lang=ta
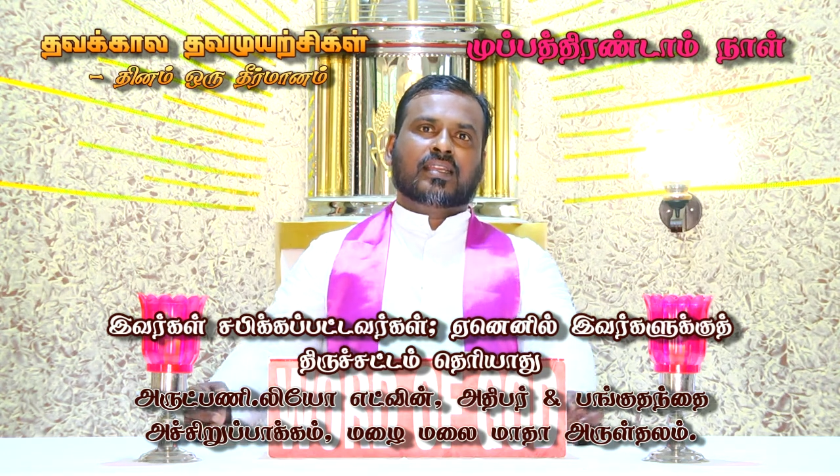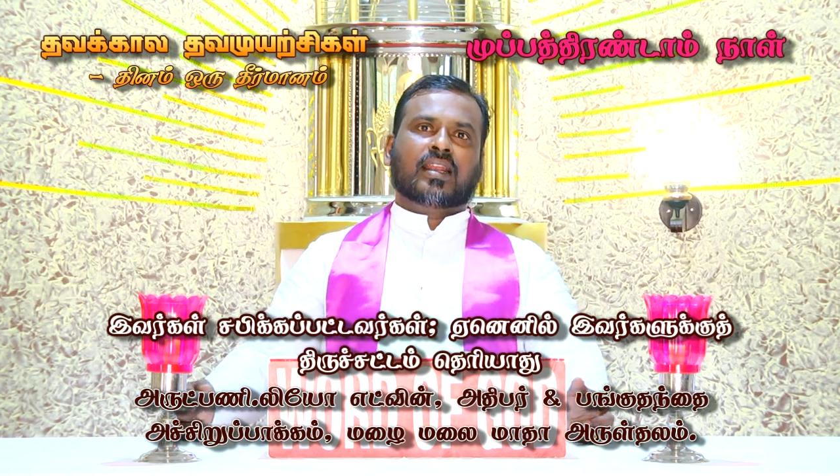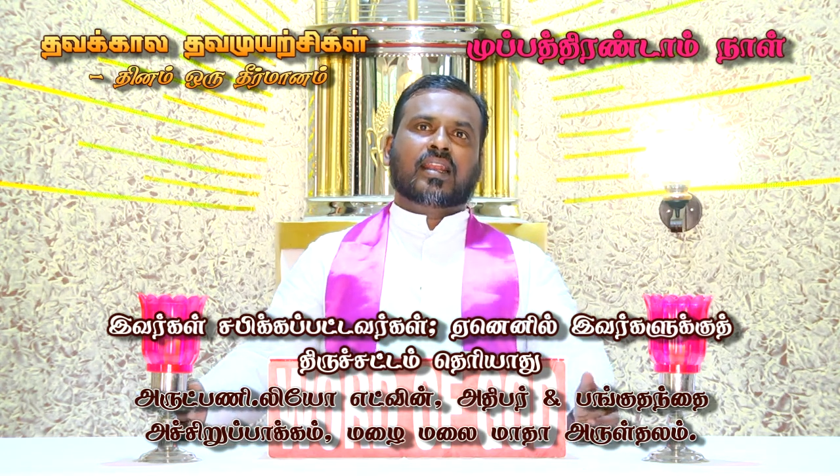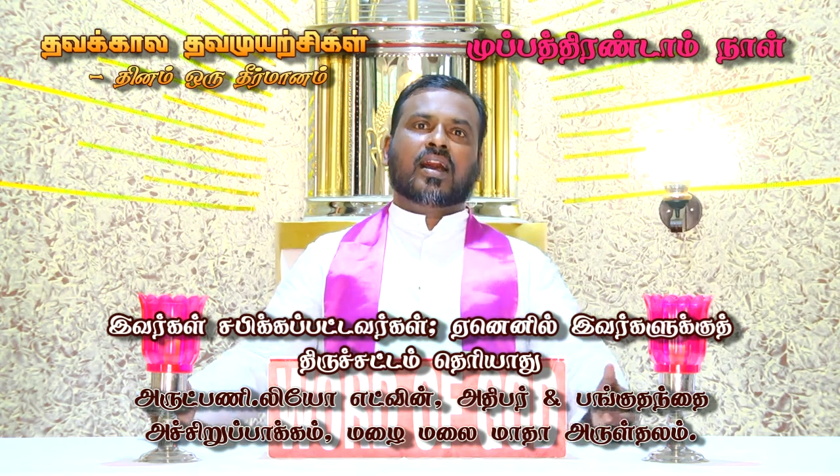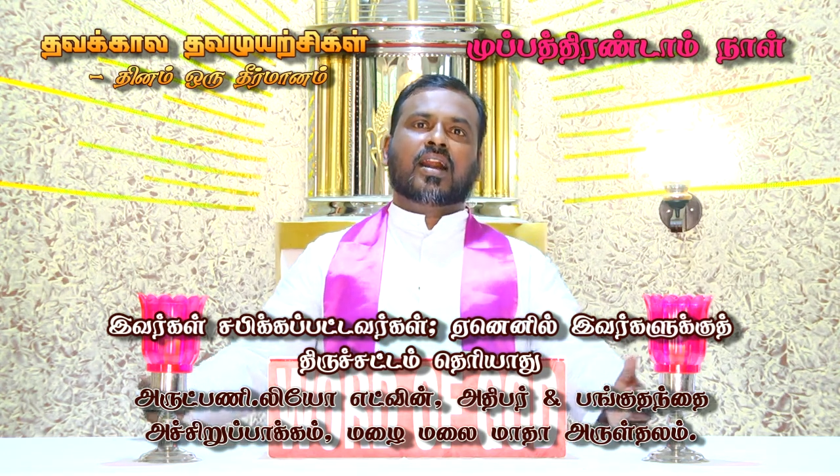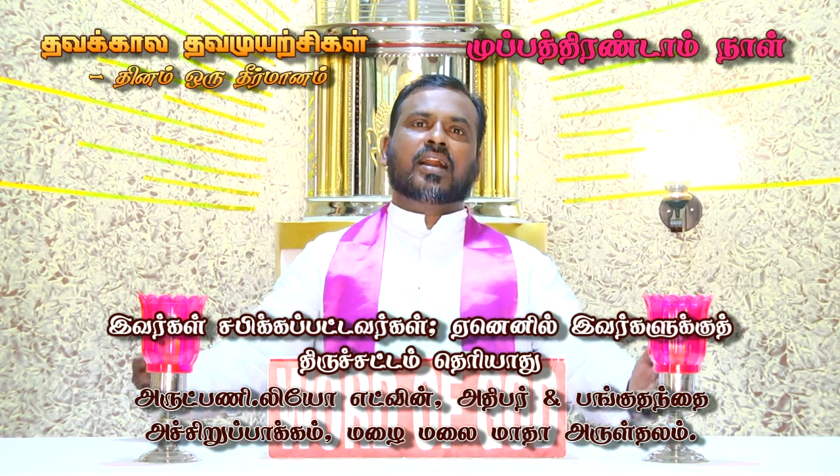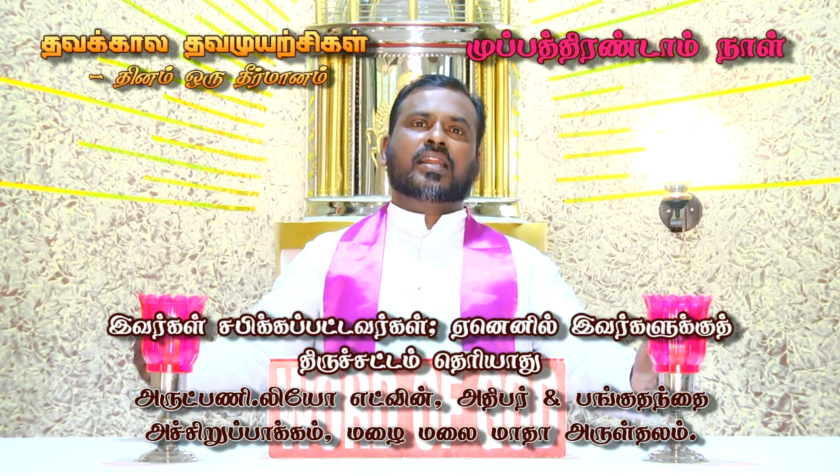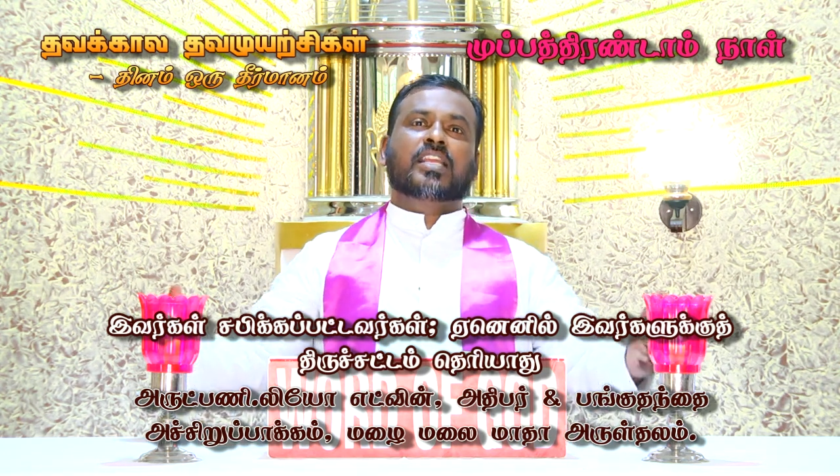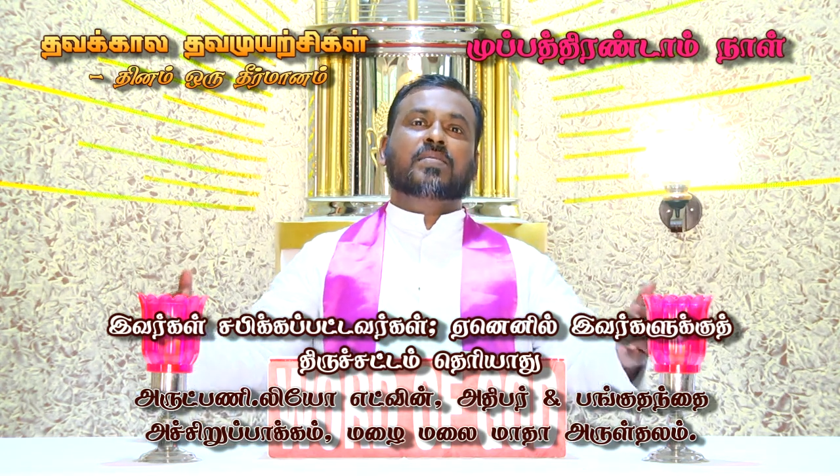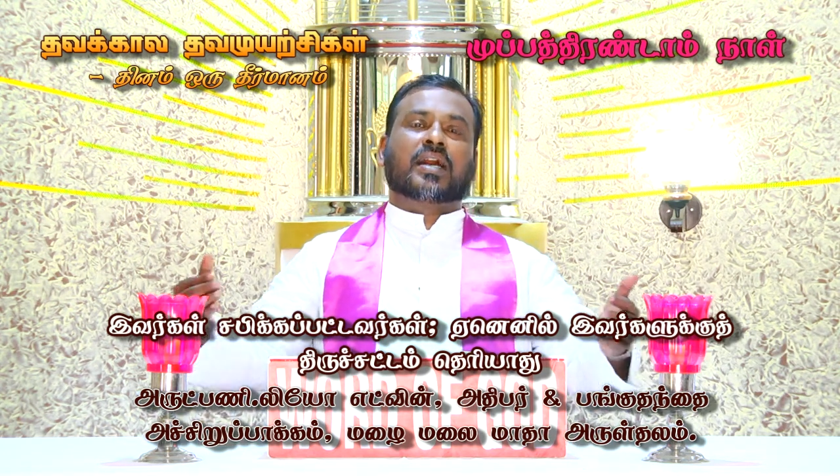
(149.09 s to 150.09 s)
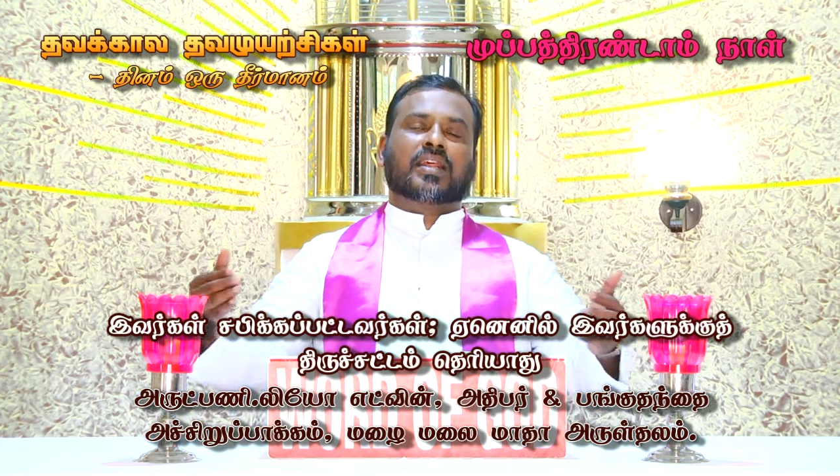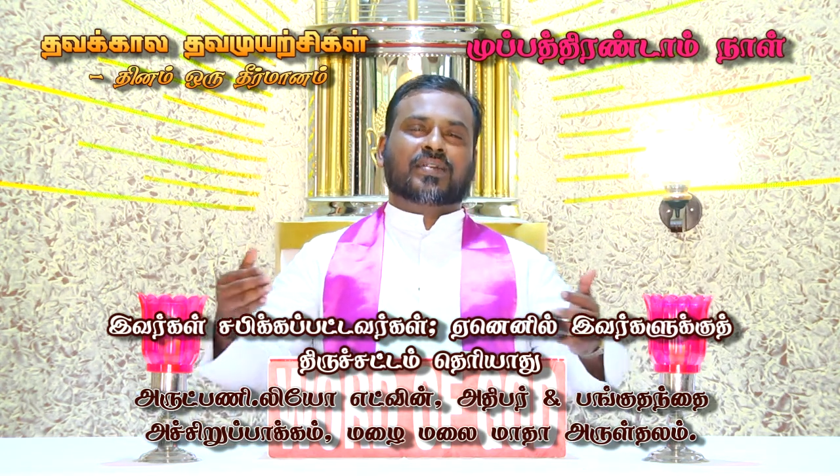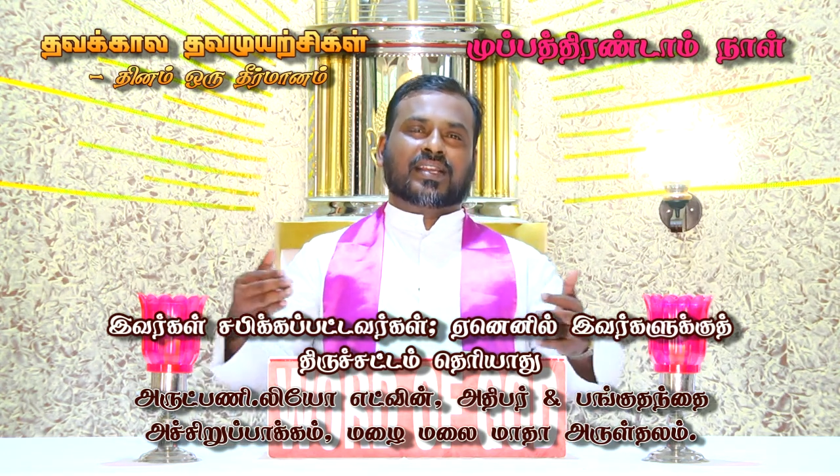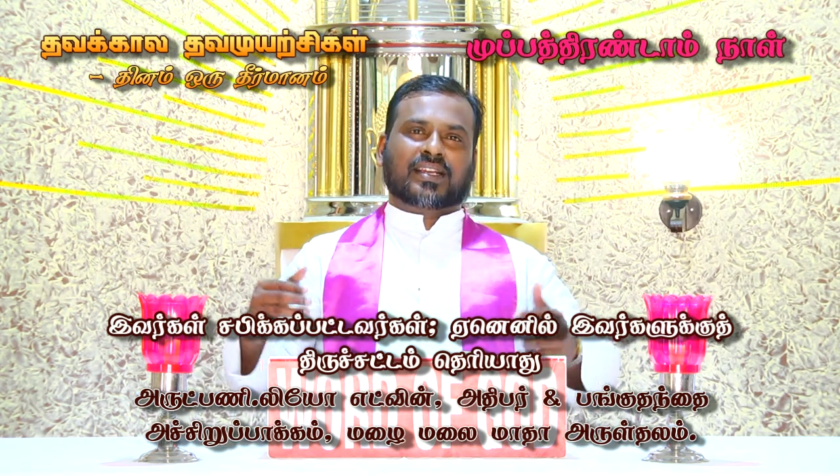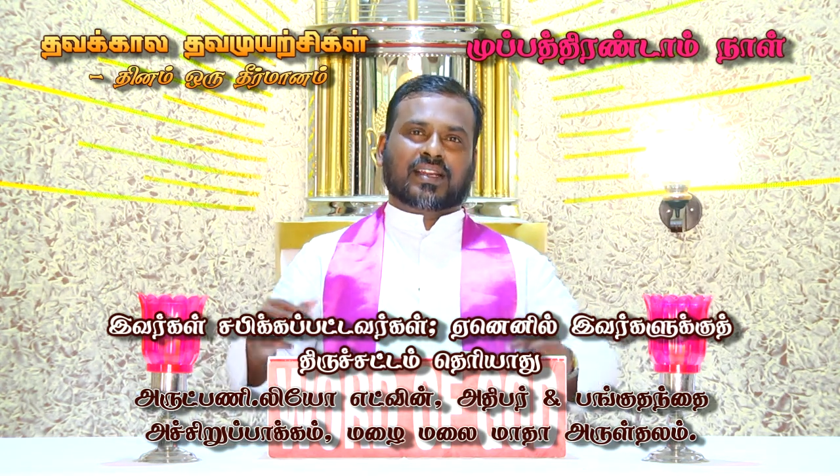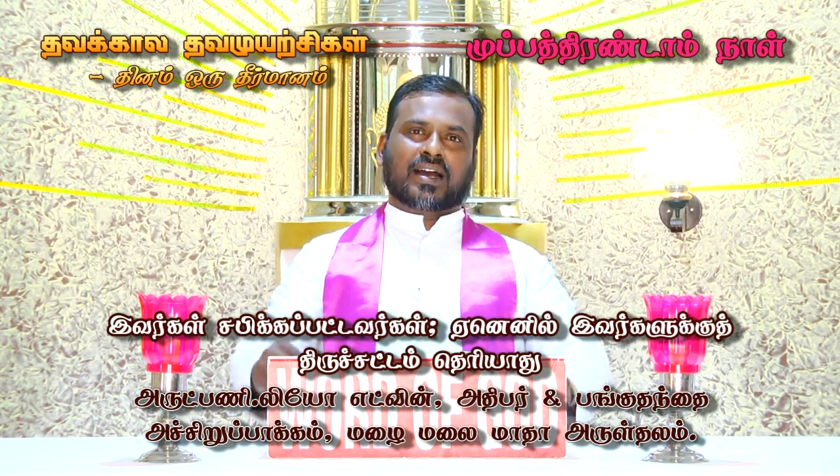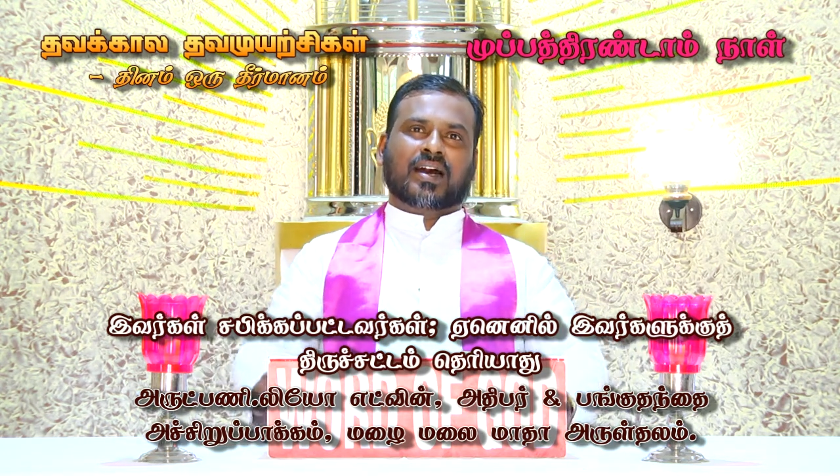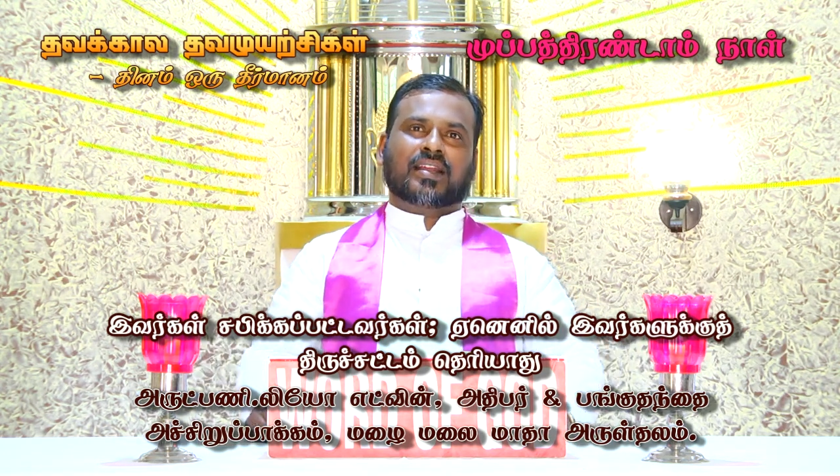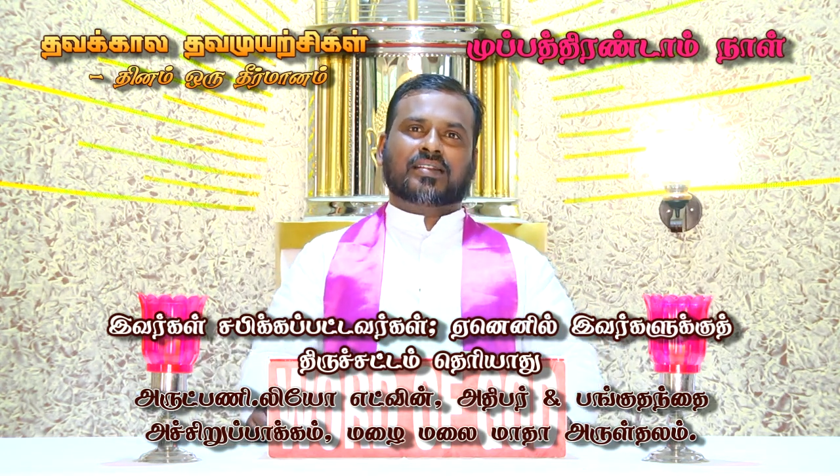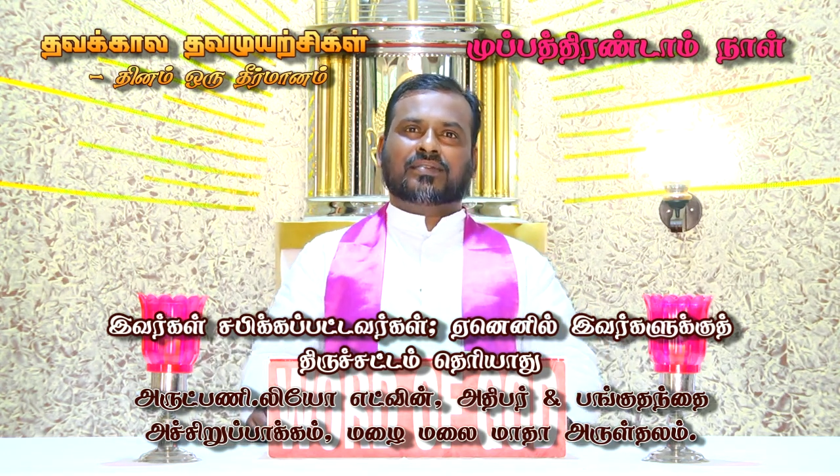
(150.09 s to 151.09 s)
எல்லாரையும்
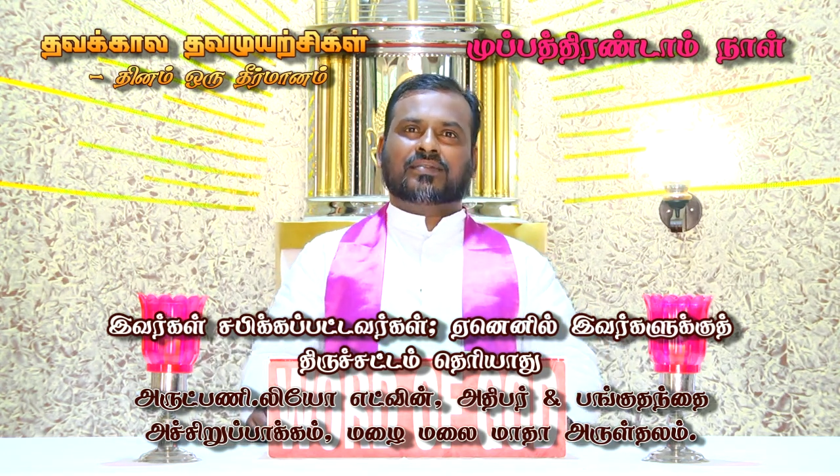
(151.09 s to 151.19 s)
அரவணைக்கிறார்